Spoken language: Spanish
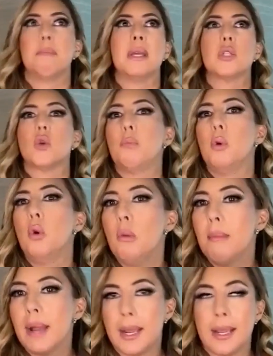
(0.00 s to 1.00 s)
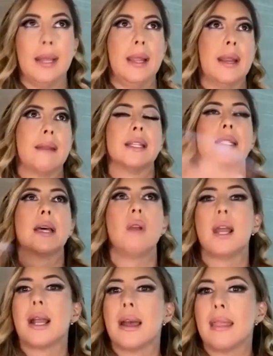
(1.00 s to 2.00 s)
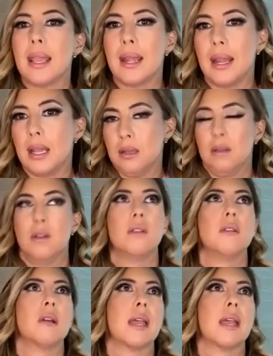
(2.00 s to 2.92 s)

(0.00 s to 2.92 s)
peso pluma que le arrebataron la cadena, ¿no?